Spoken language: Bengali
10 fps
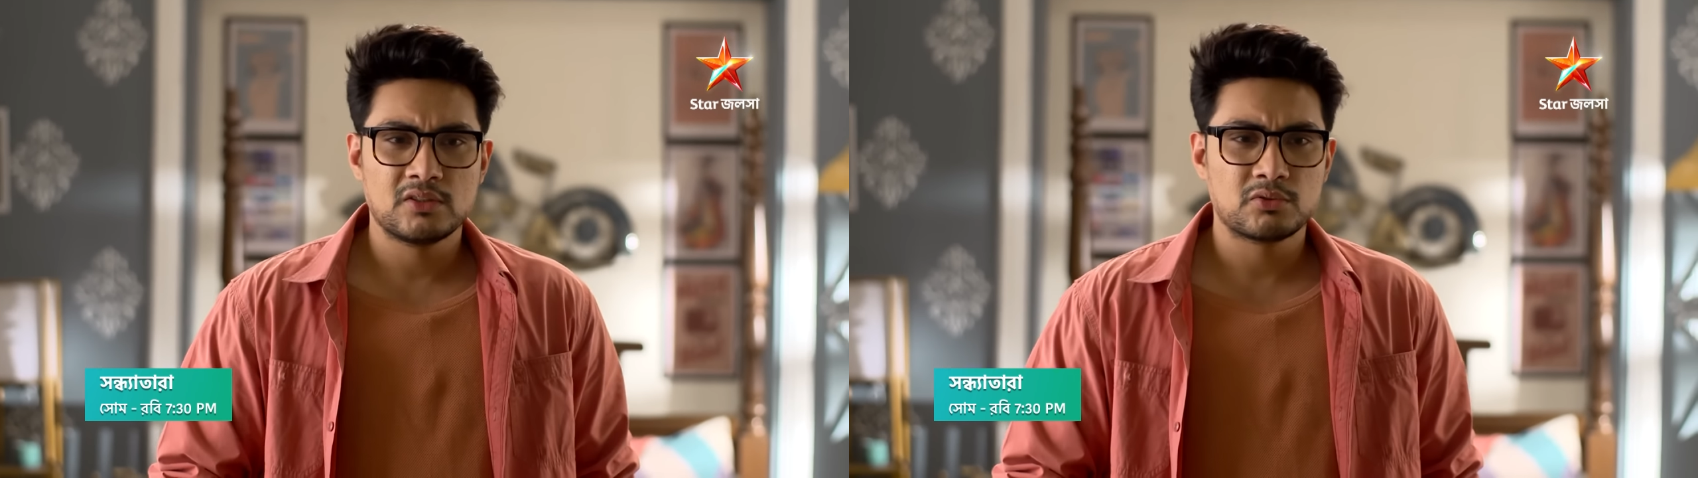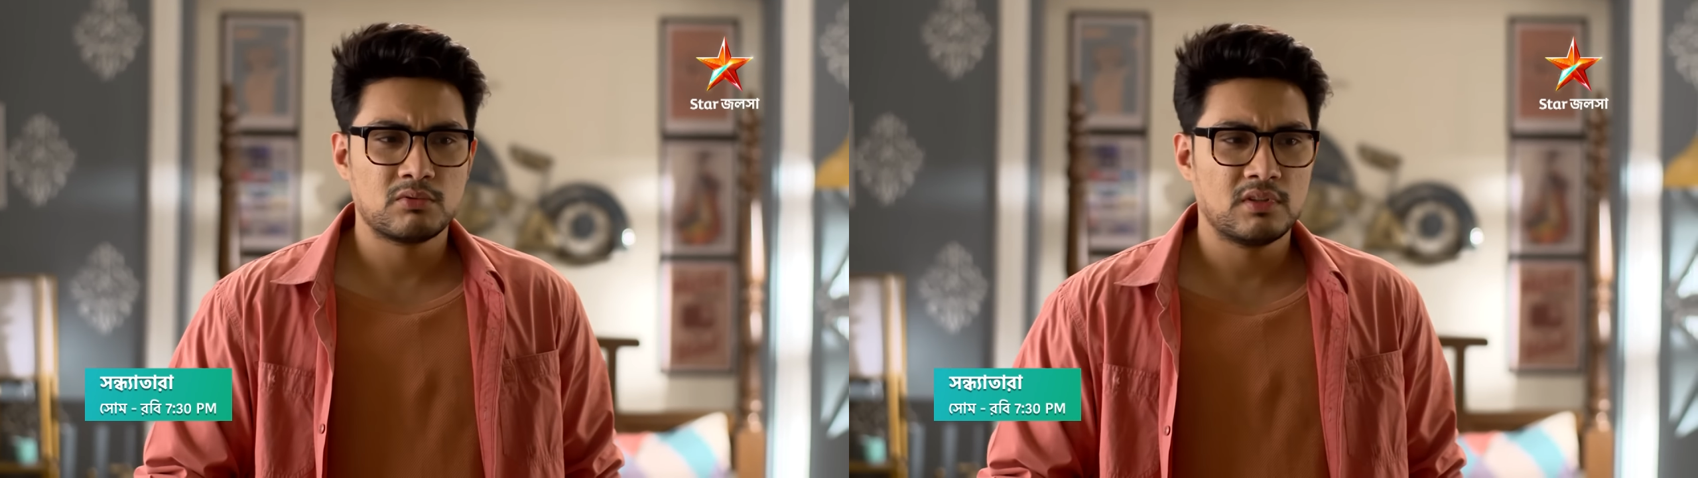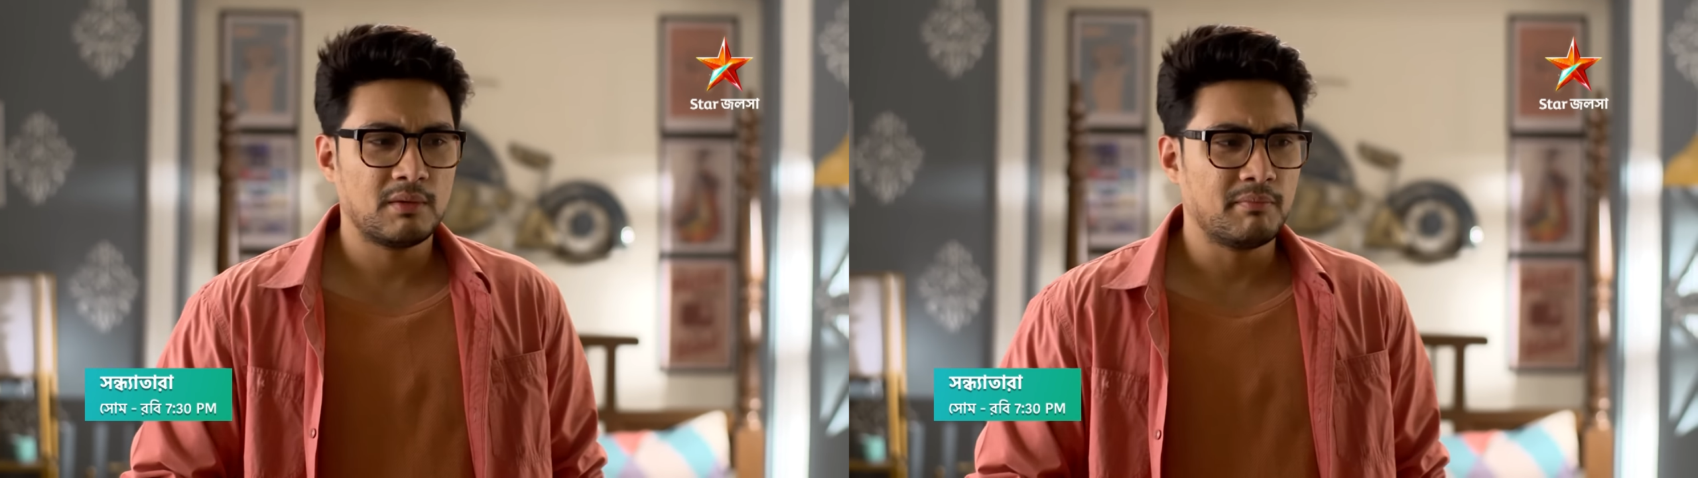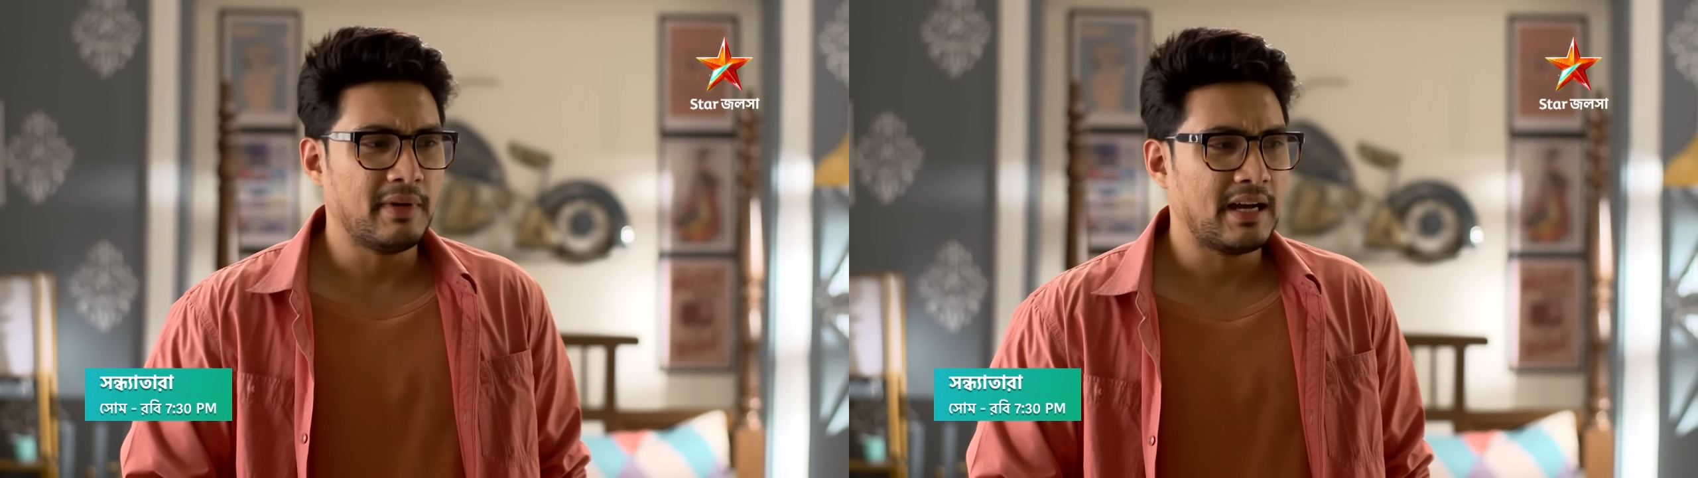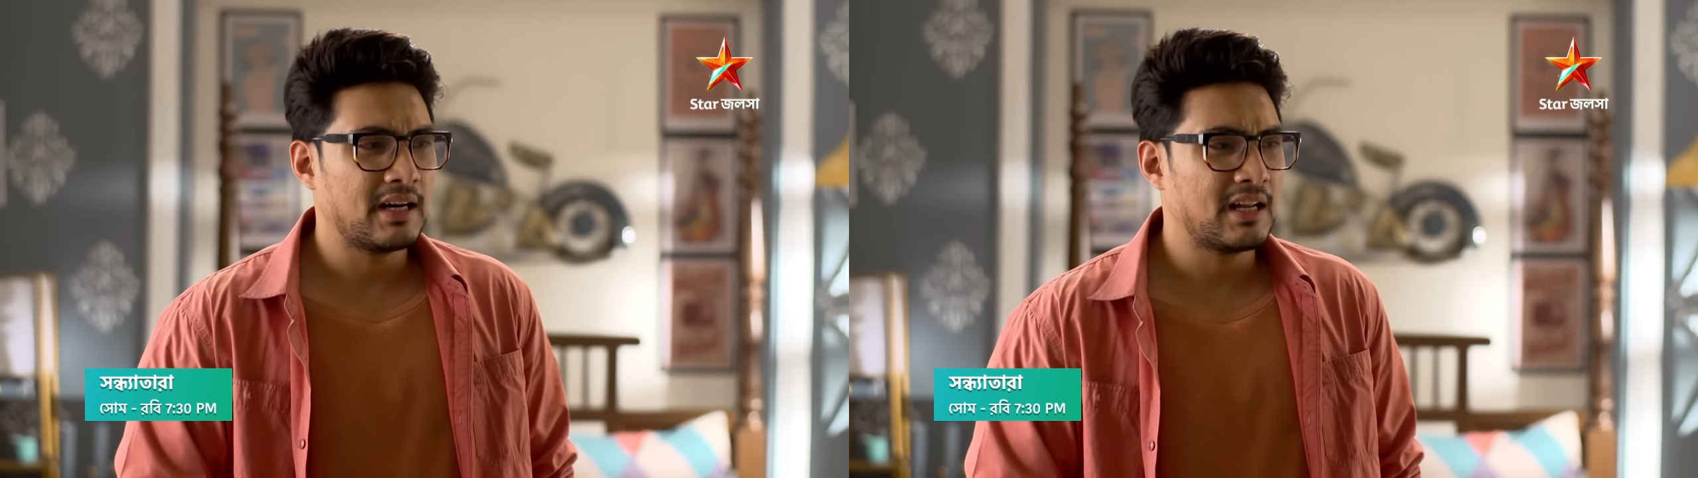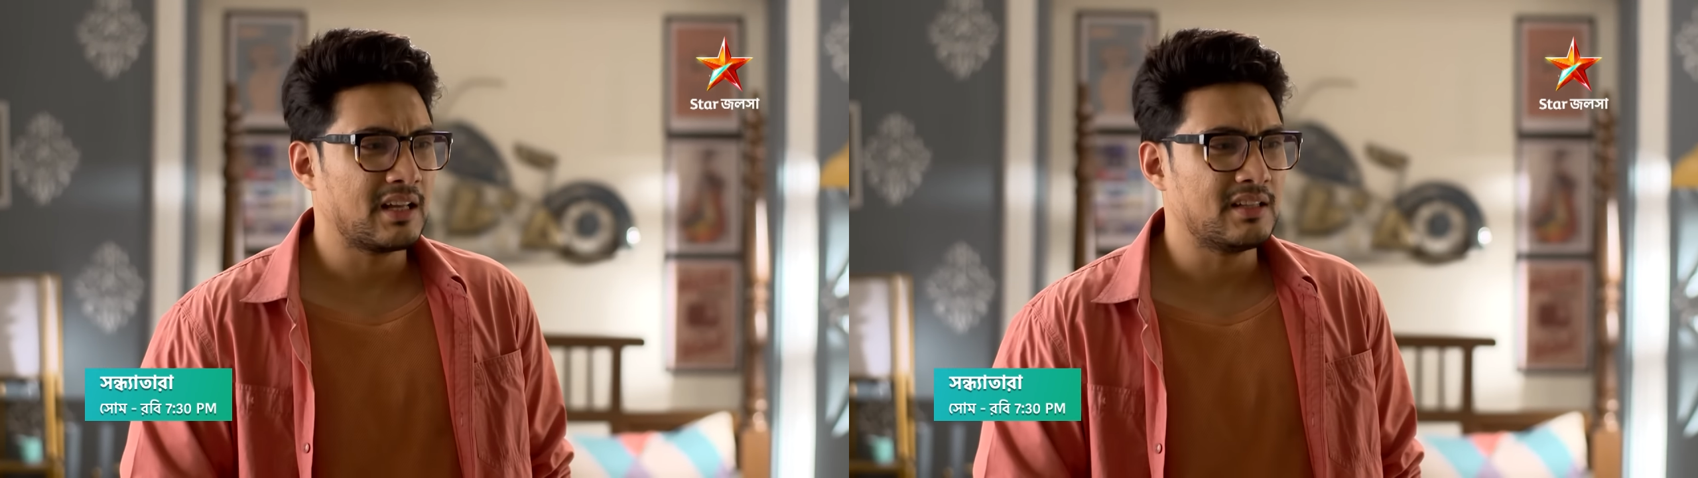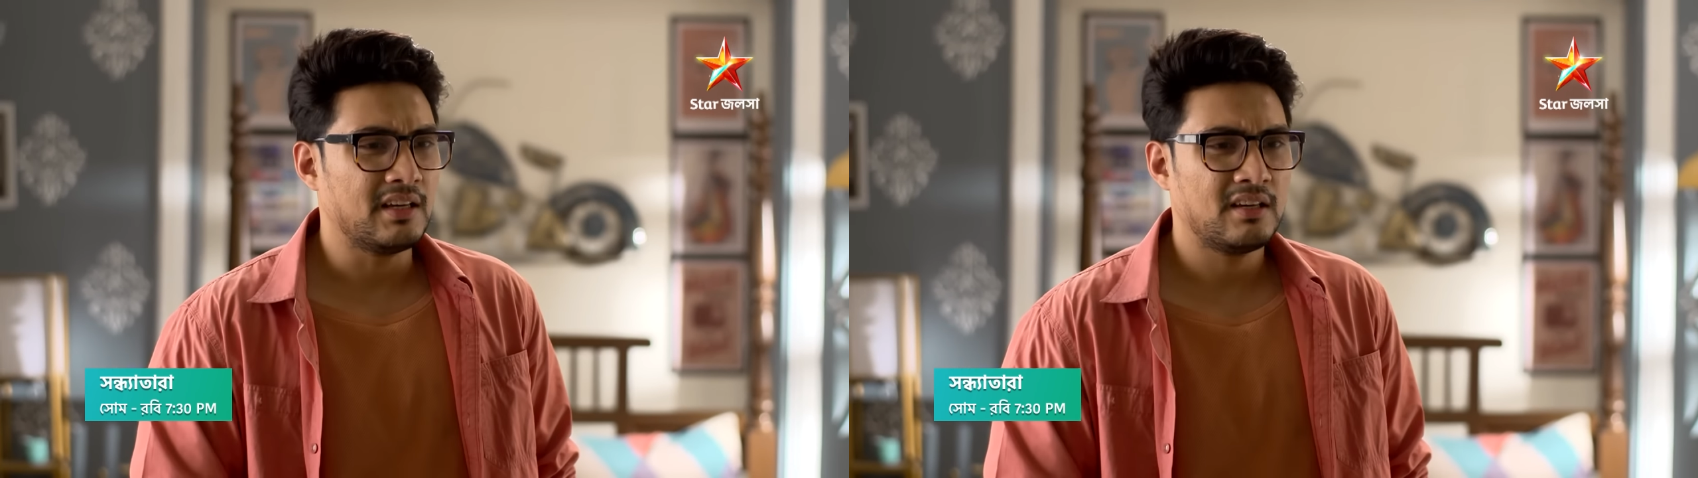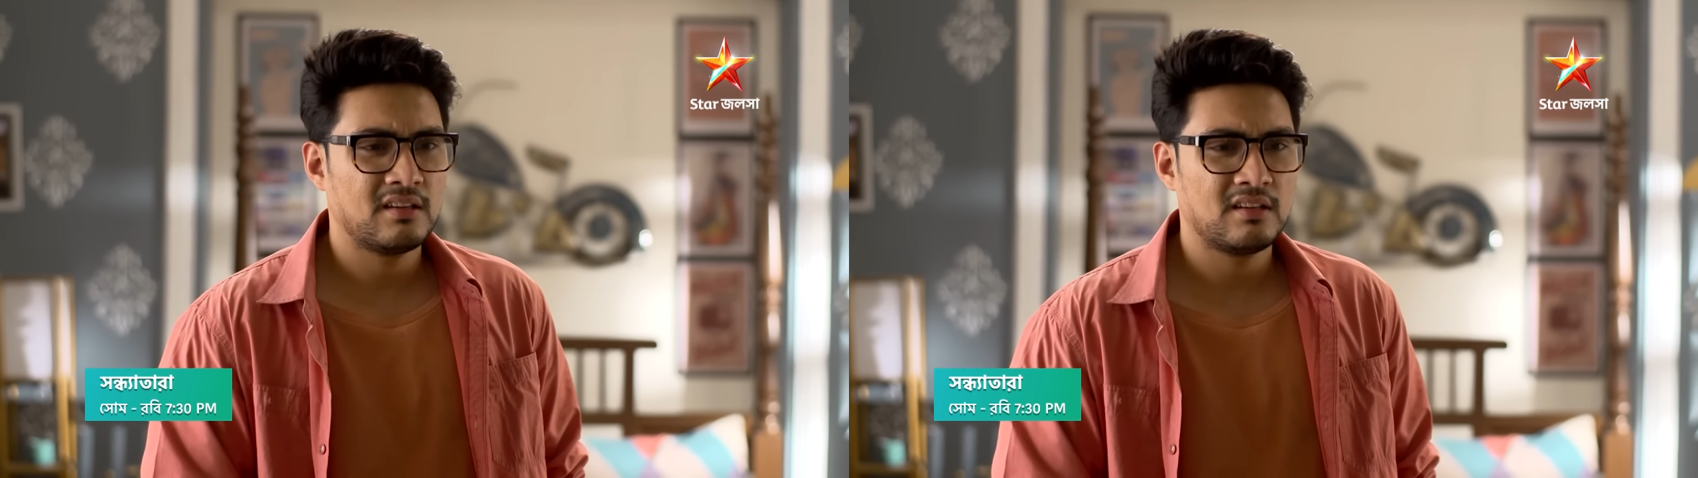সন্ধ্যা ব্যাগড়া না দেয়